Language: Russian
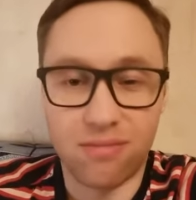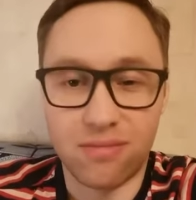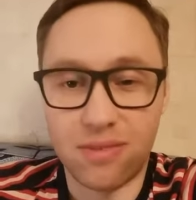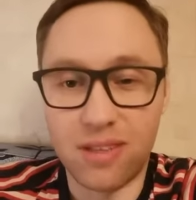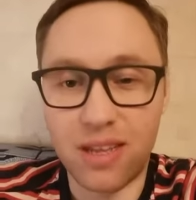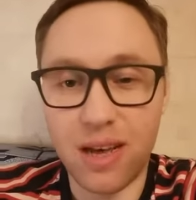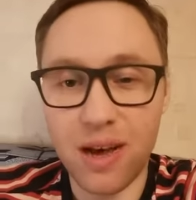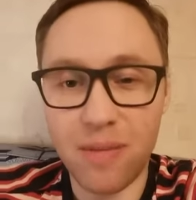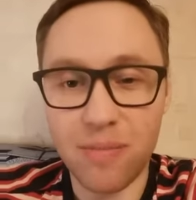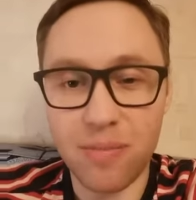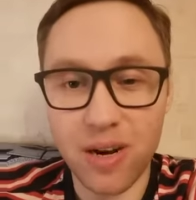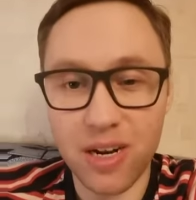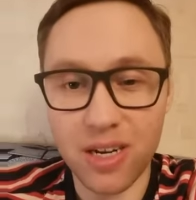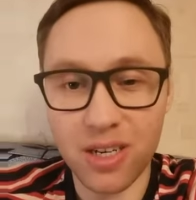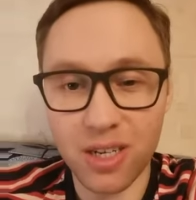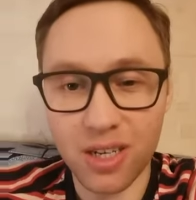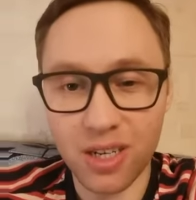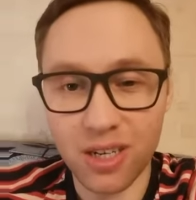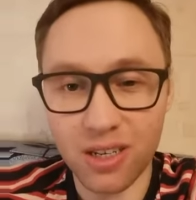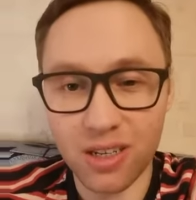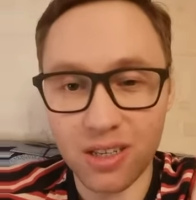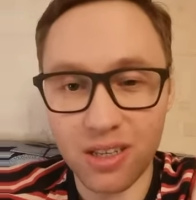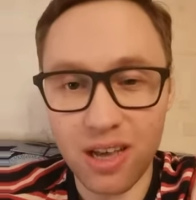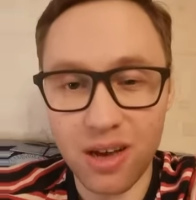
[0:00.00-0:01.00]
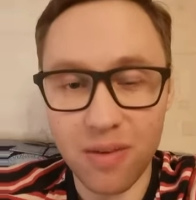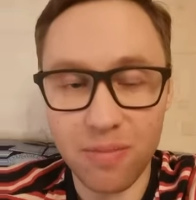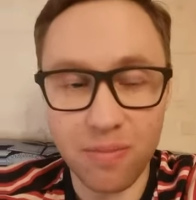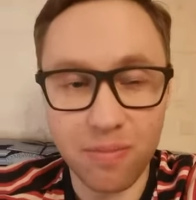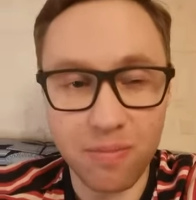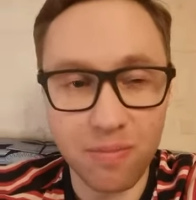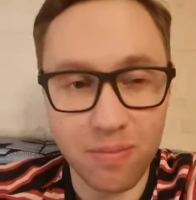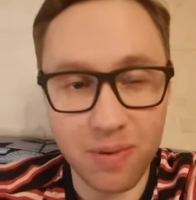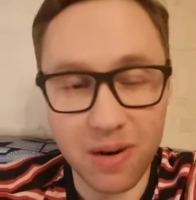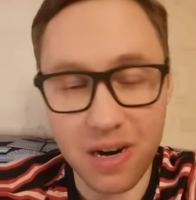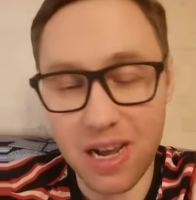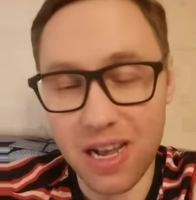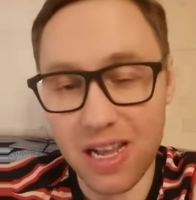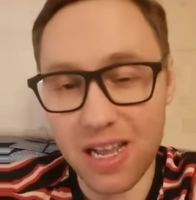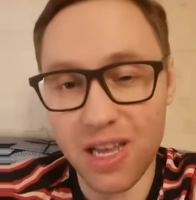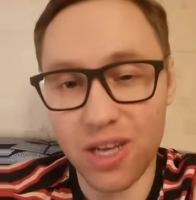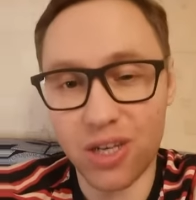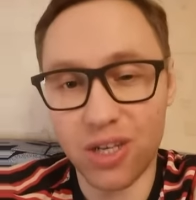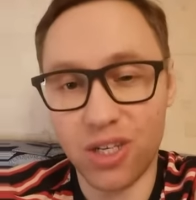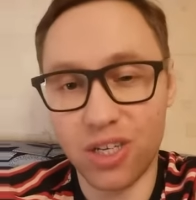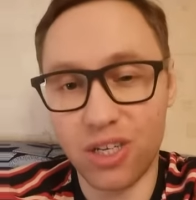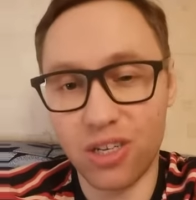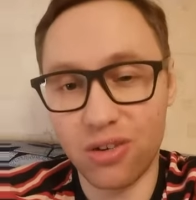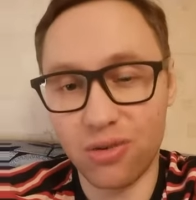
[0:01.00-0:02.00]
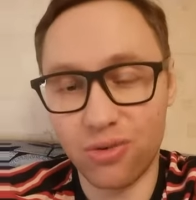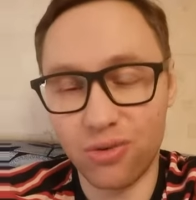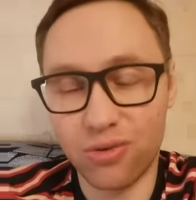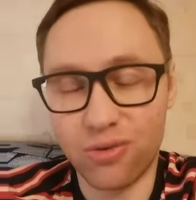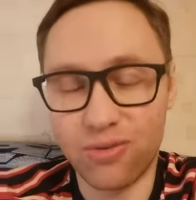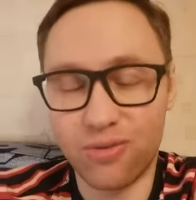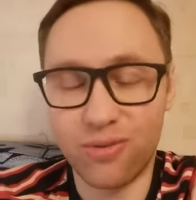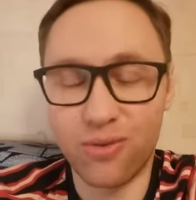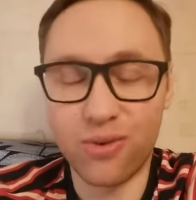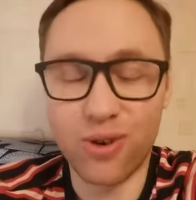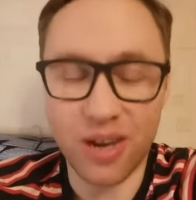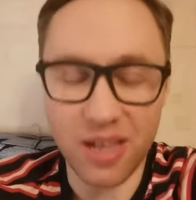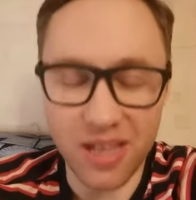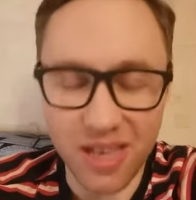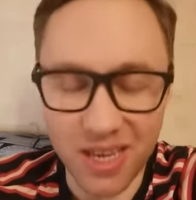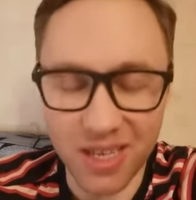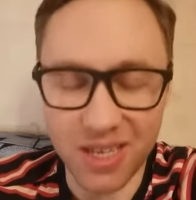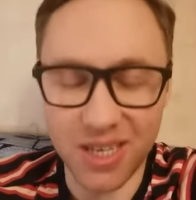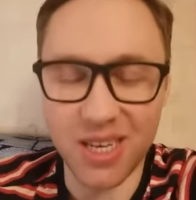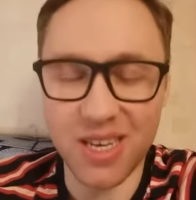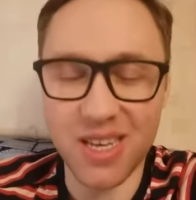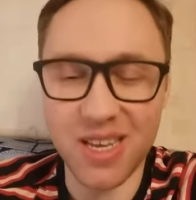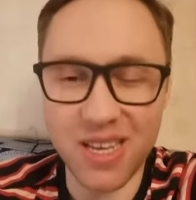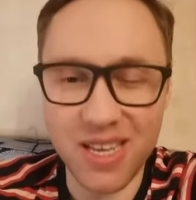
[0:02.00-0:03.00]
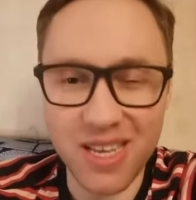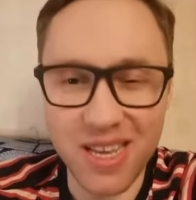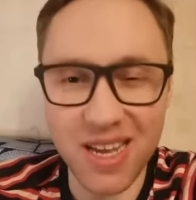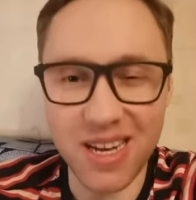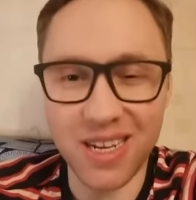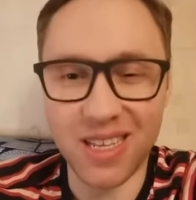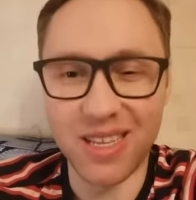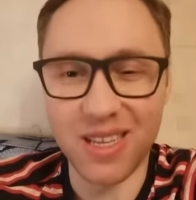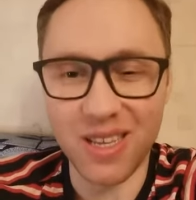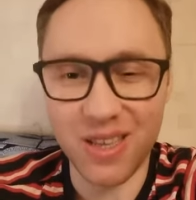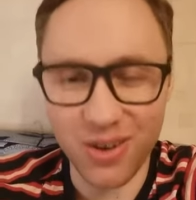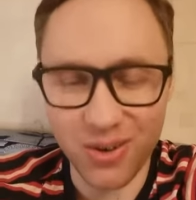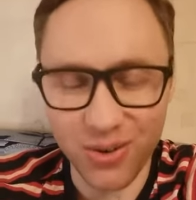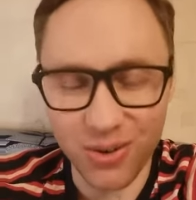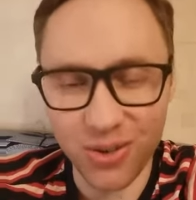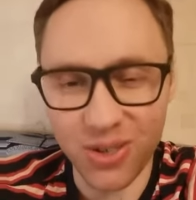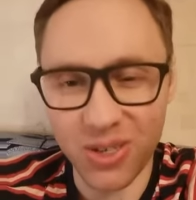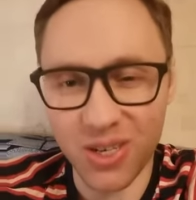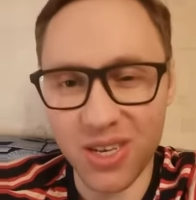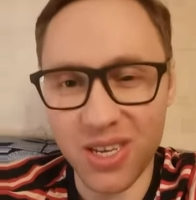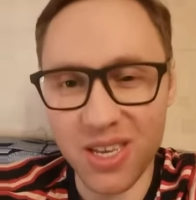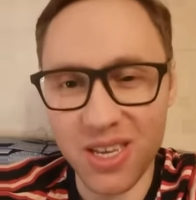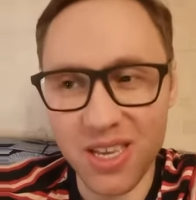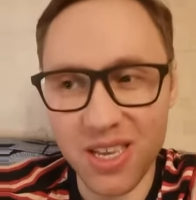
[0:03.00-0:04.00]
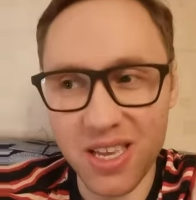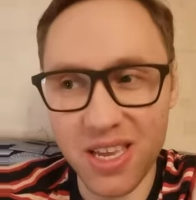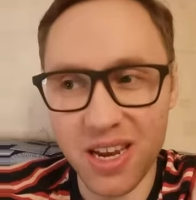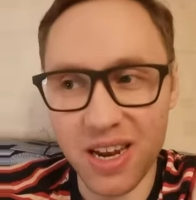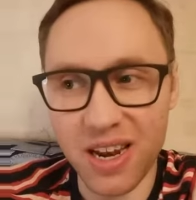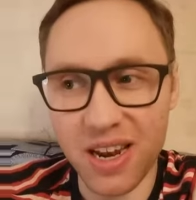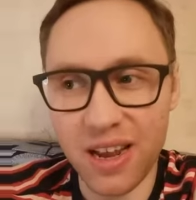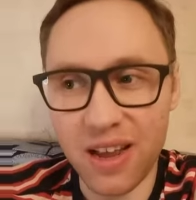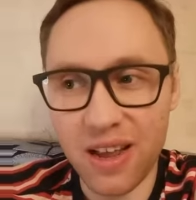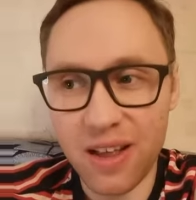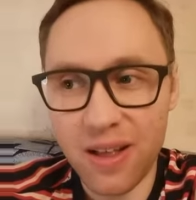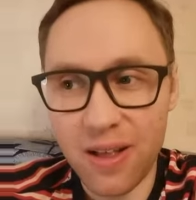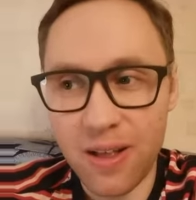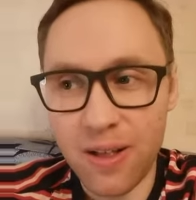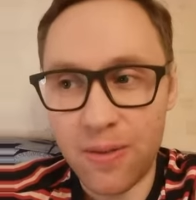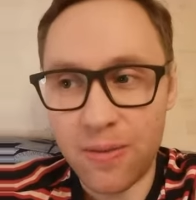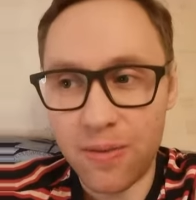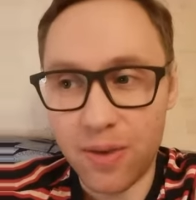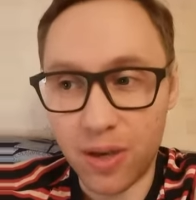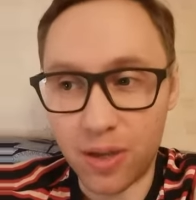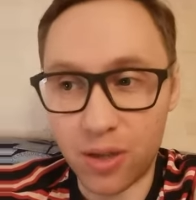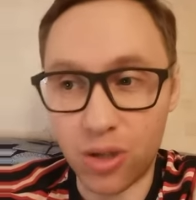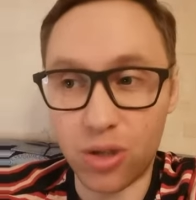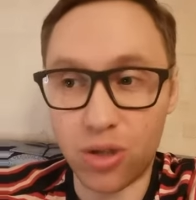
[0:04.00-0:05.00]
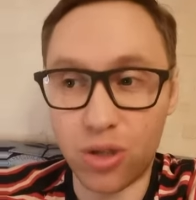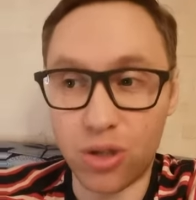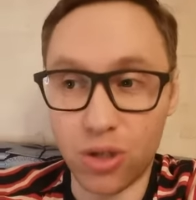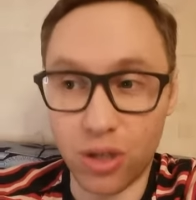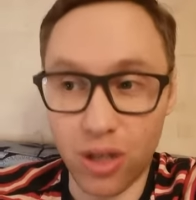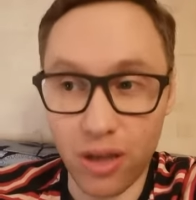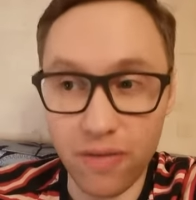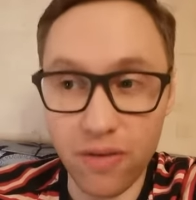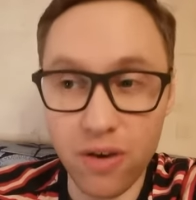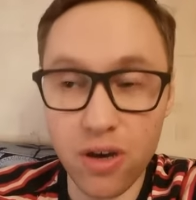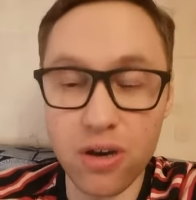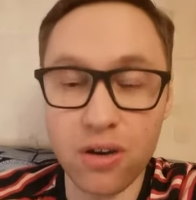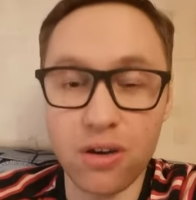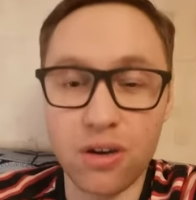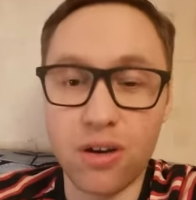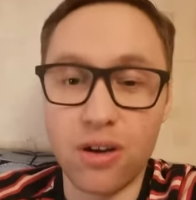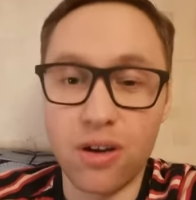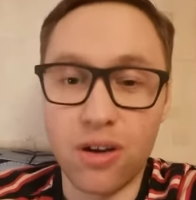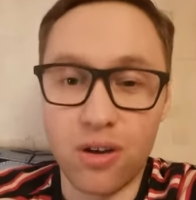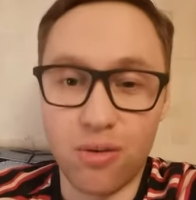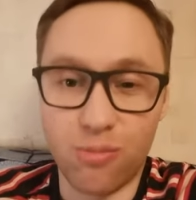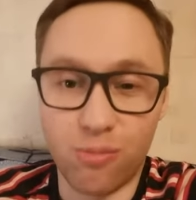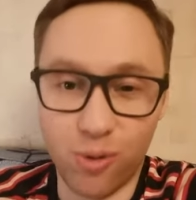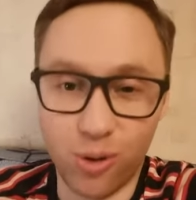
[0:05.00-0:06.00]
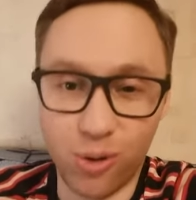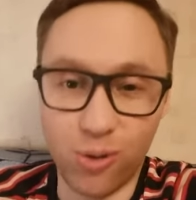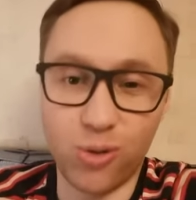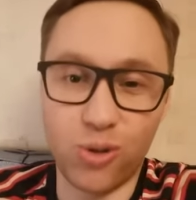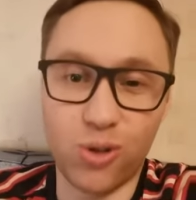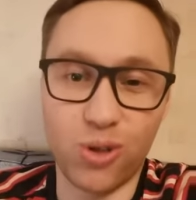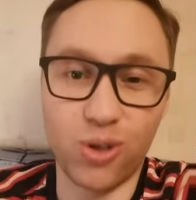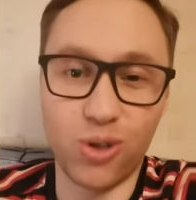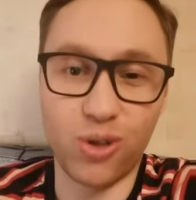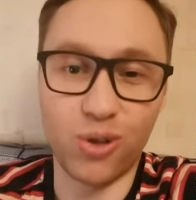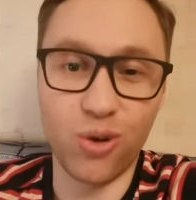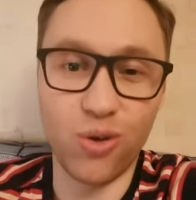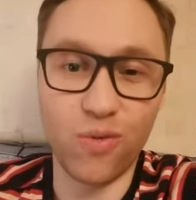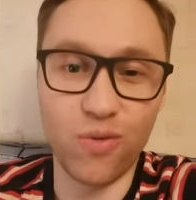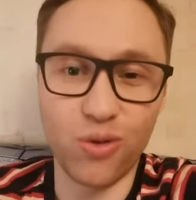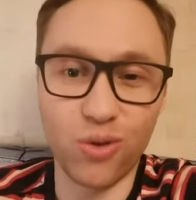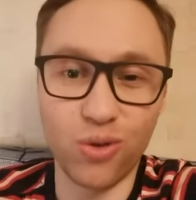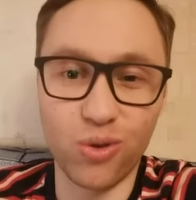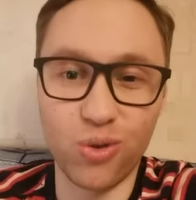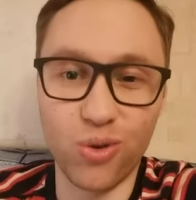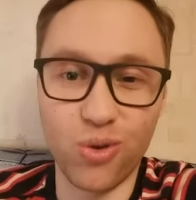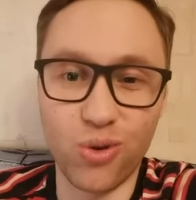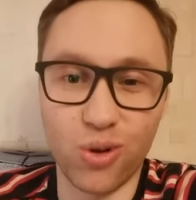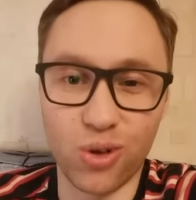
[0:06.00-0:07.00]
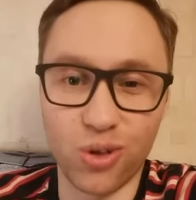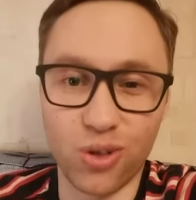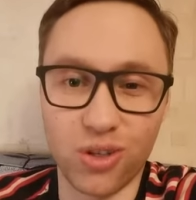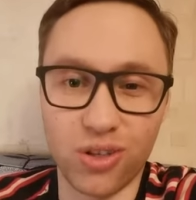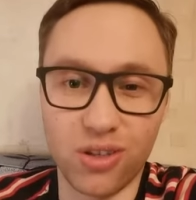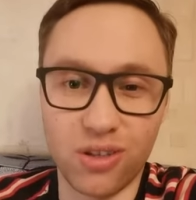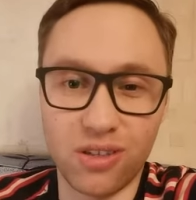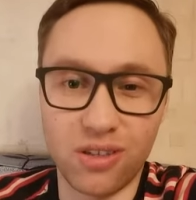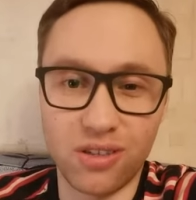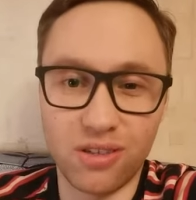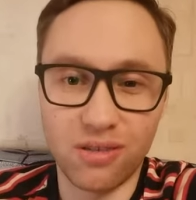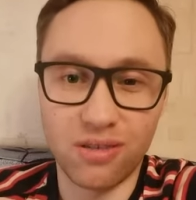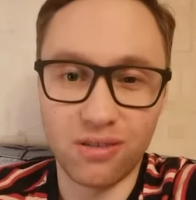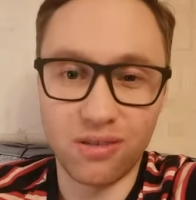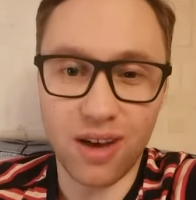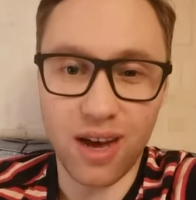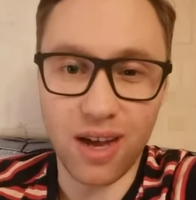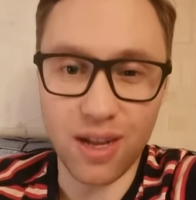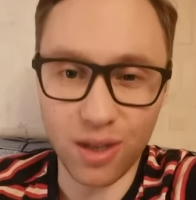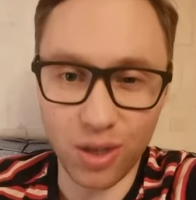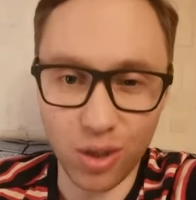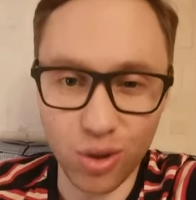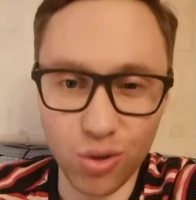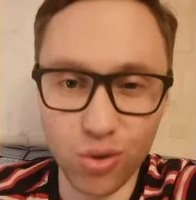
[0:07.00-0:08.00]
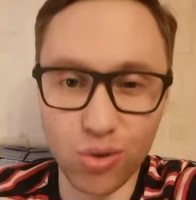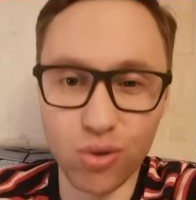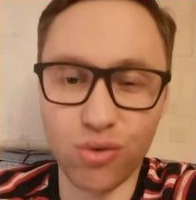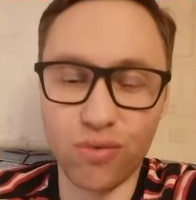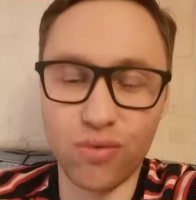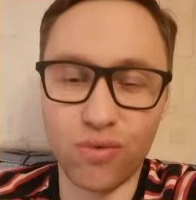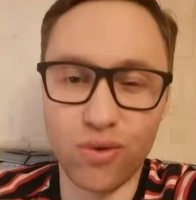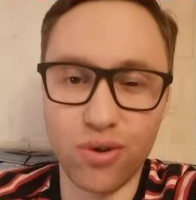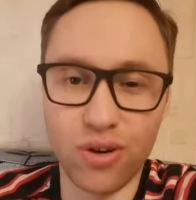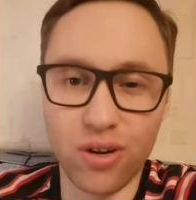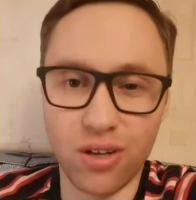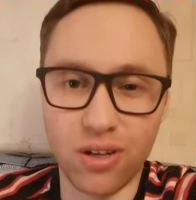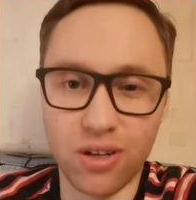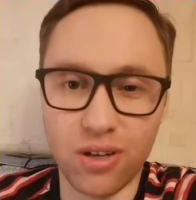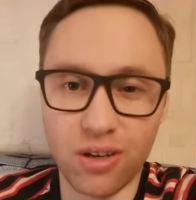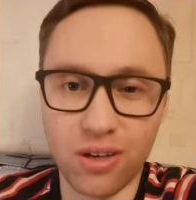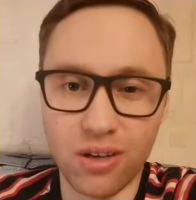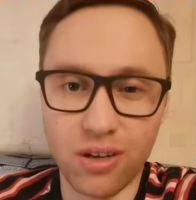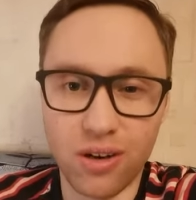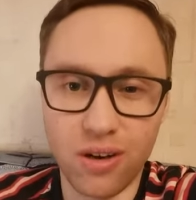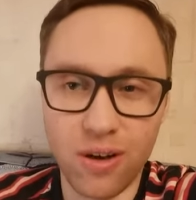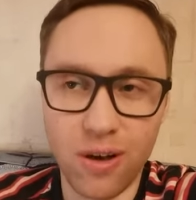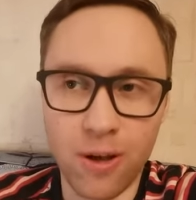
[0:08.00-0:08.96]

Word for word: На, проше... на проходящей, уходящей неделе, на текущей неделе, этот человек получил новую должность, один из уволенных.